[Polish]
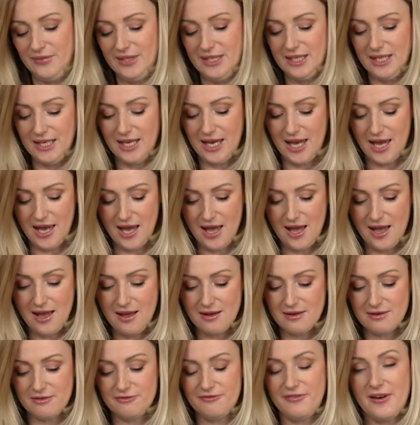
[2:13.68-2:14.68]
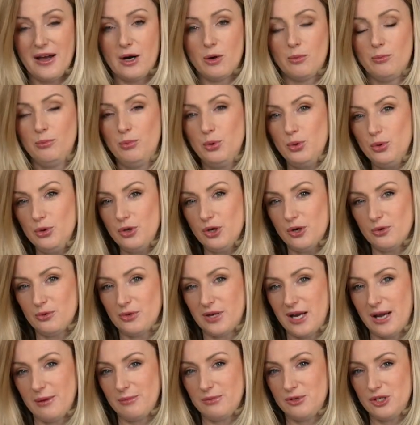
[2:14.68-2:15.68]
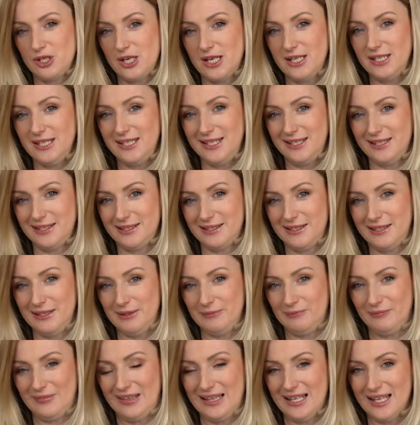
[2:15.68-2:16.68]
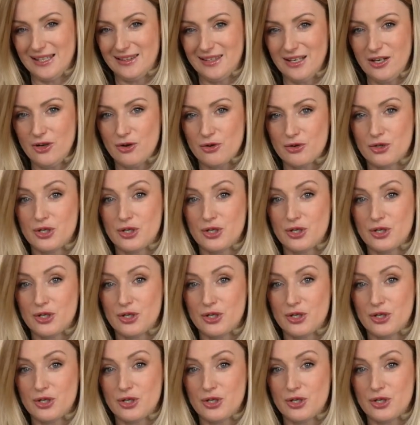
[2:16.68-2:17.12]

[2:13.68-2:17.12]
Nie farbują nam się nitki, dlatego